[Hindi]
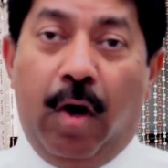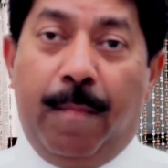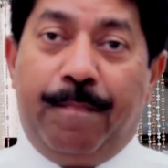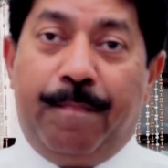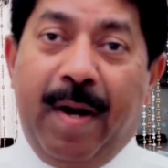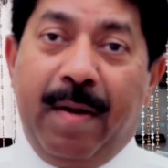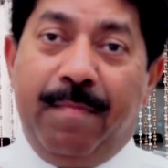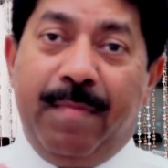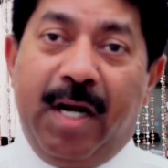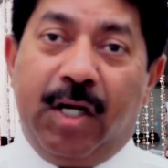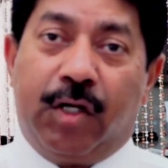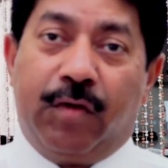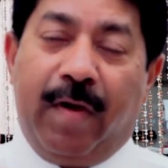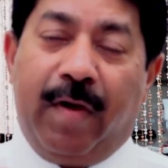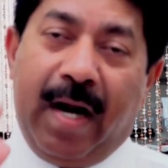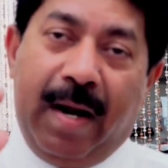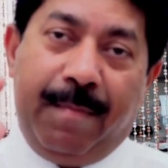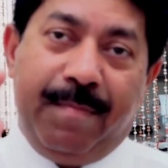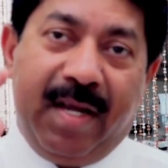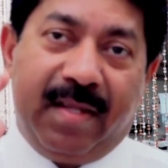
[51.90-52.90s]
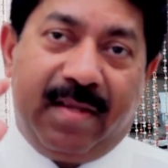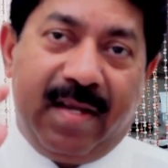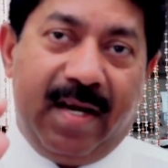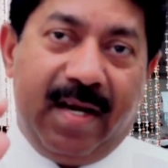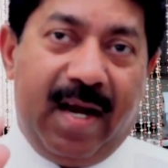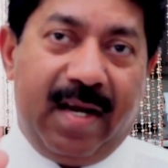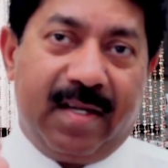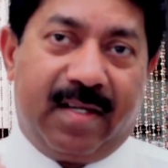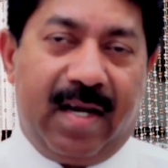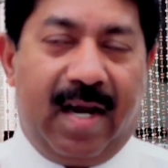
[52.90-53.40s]
जो परमेश्वर हमें
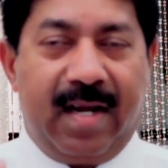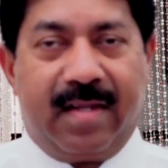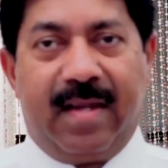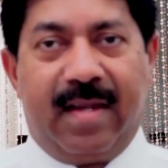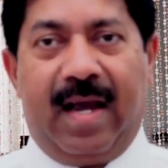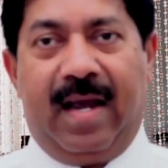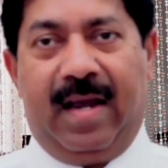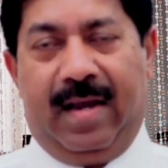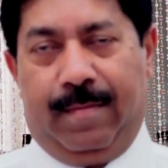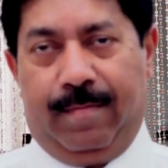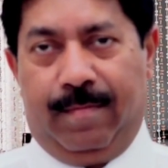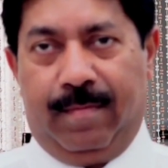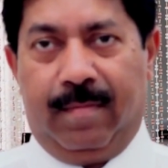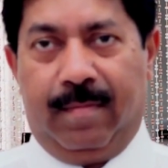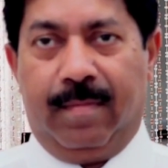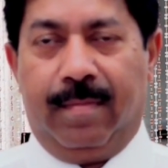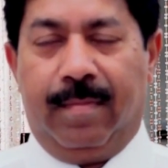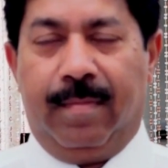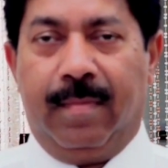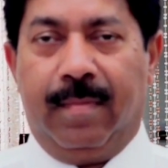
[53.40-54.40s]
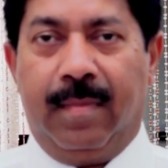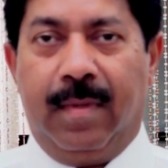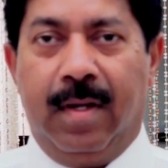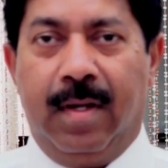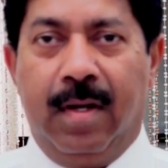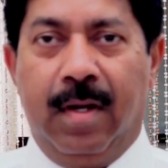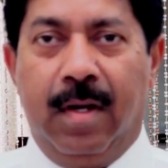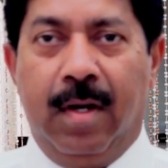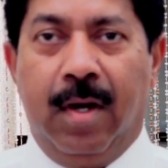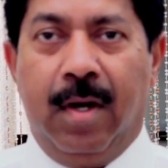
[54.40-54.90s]
देना चाहता है
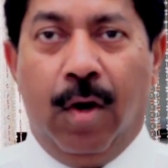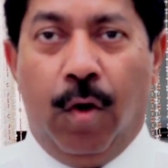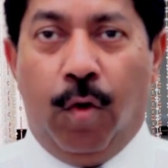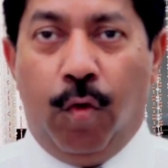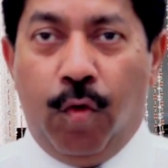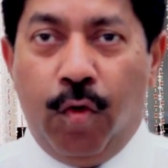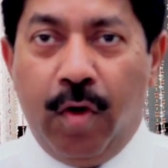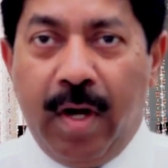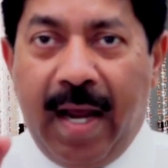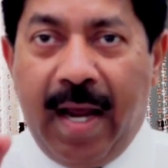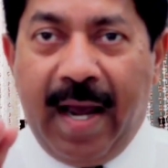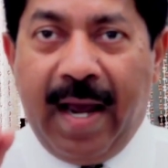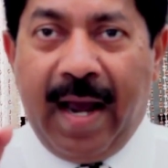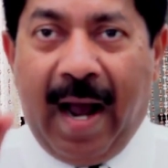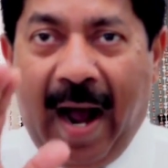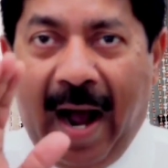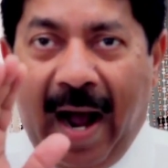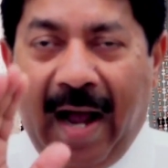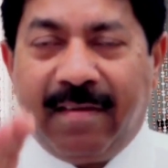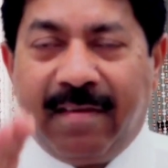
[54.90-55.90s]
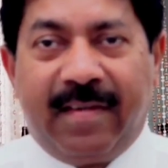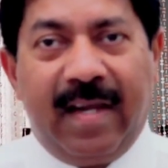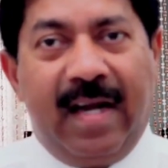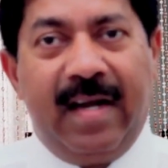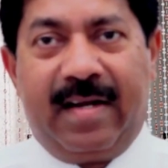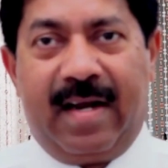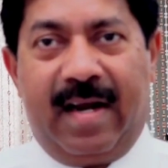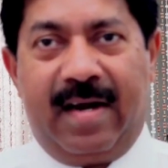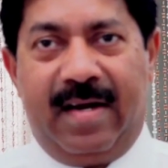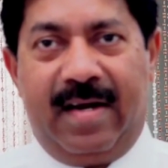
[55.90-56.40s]
उन्हें
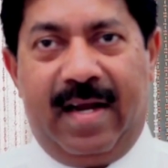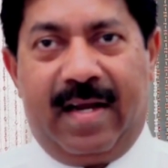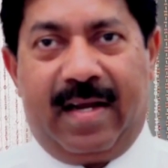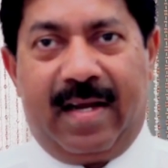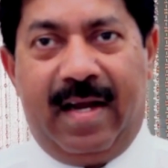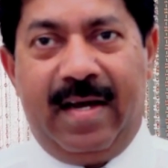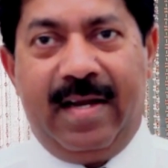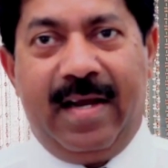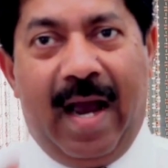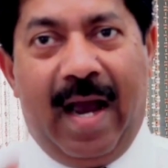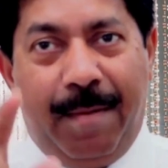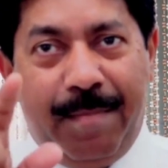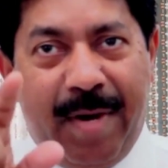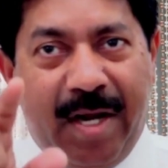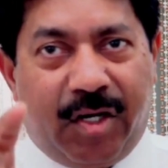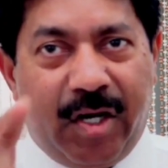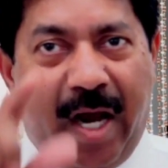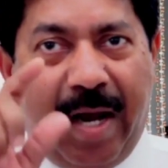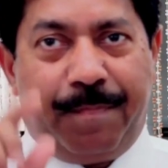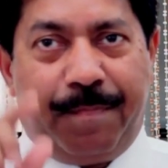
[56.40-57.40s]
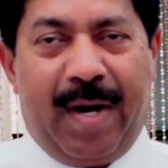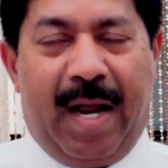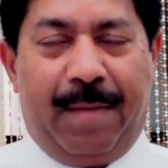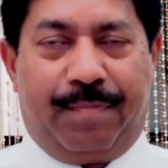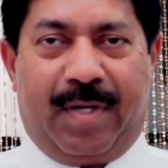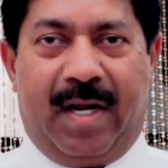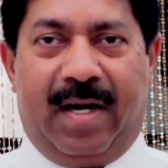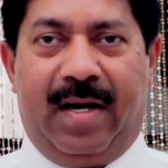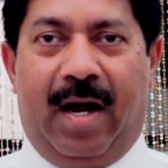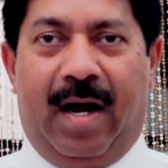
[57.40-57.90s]
हासिल करने के लिए हमें जय
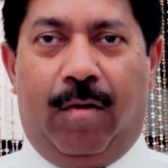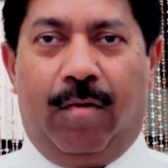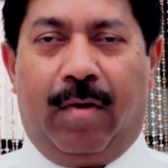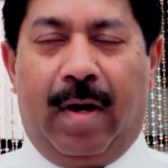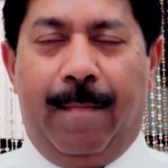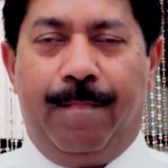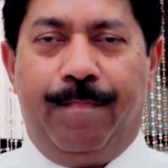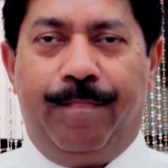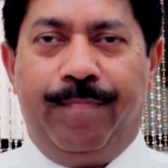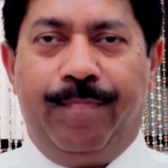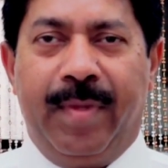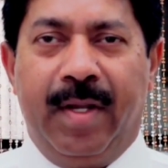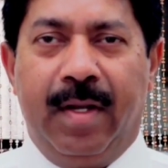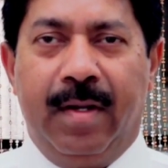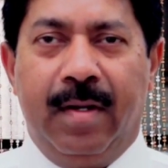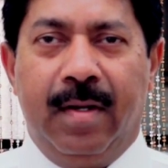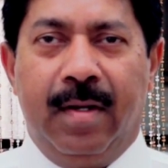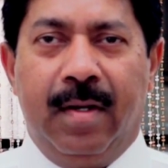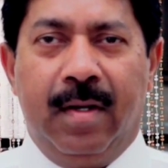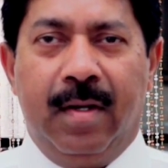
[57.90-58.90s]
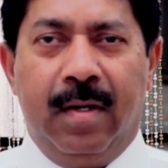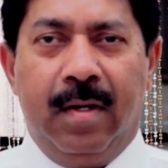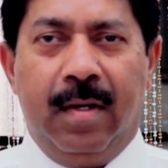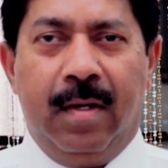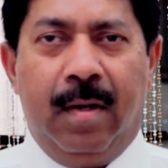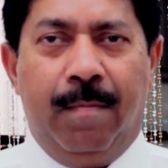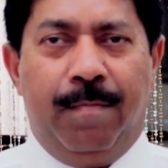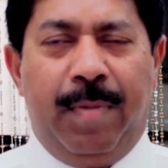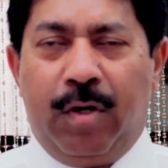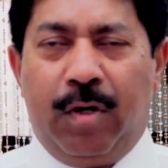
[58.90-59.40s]
प्राप्त करना होगा
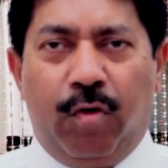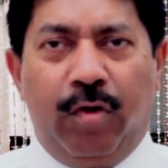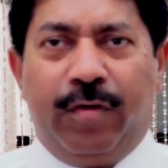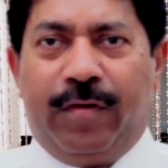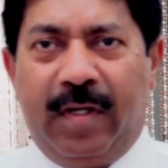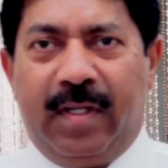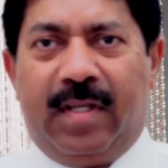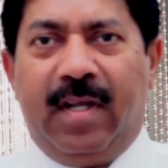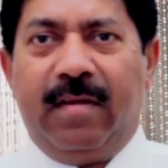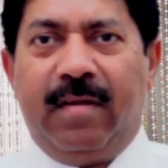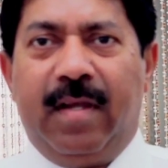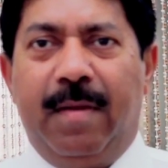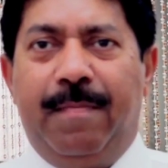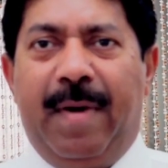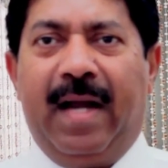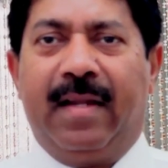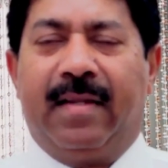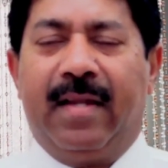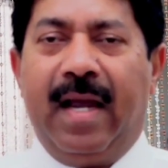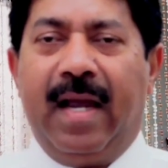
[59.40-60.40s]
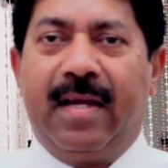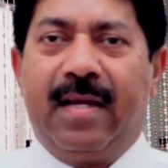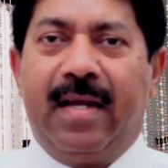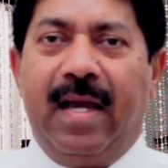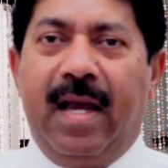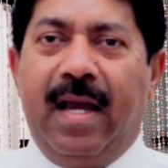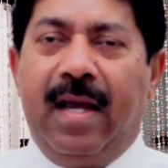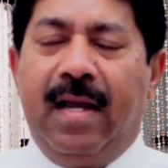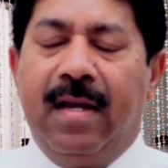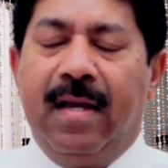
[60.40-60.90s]
बिल्कुल सीधी सी बात है
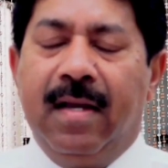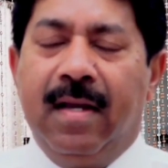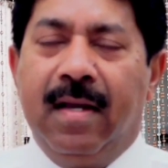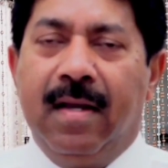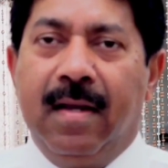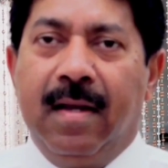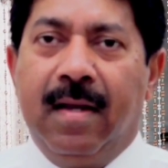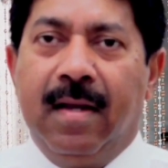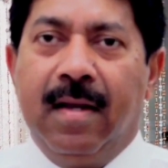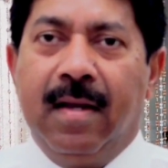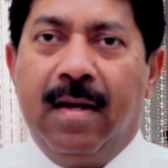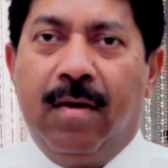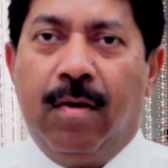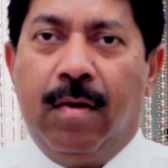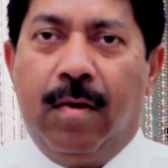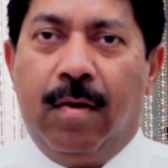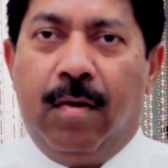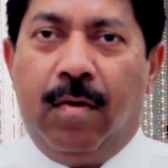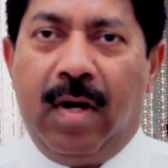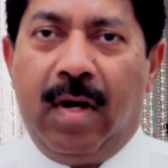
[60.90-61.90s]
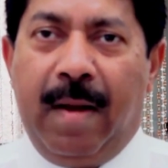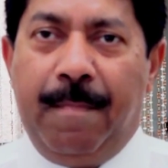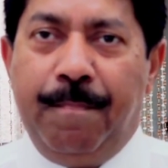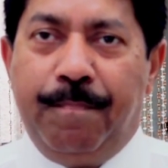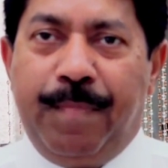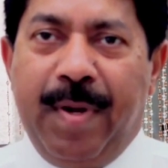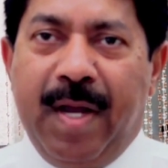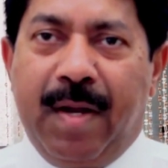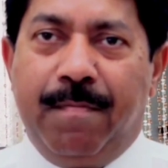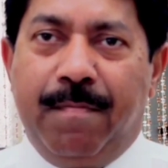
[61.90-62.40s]
कि
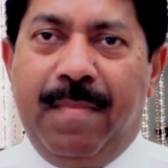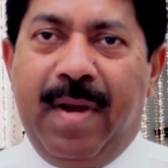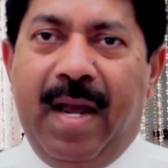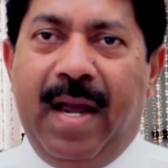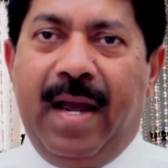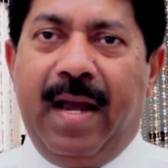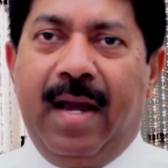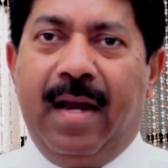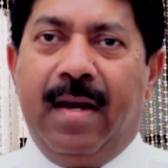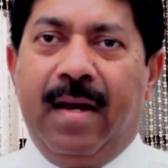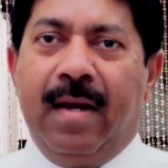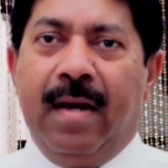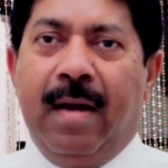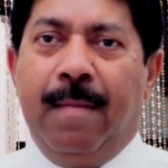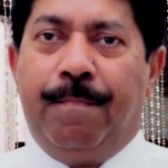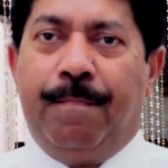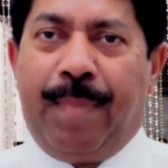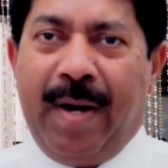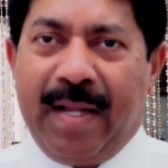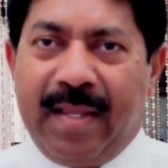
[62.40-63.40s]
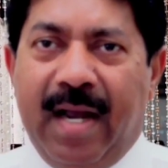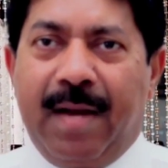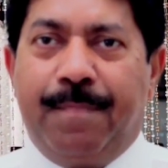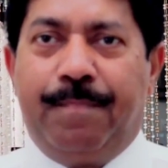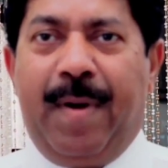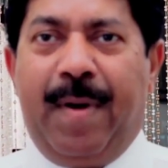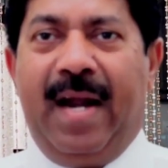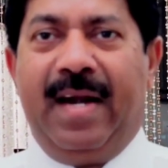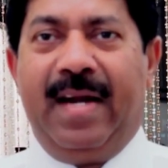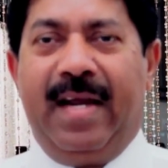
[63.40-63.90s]
ओलंपिक में
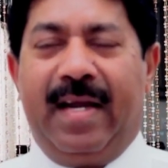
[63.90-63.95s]
पदक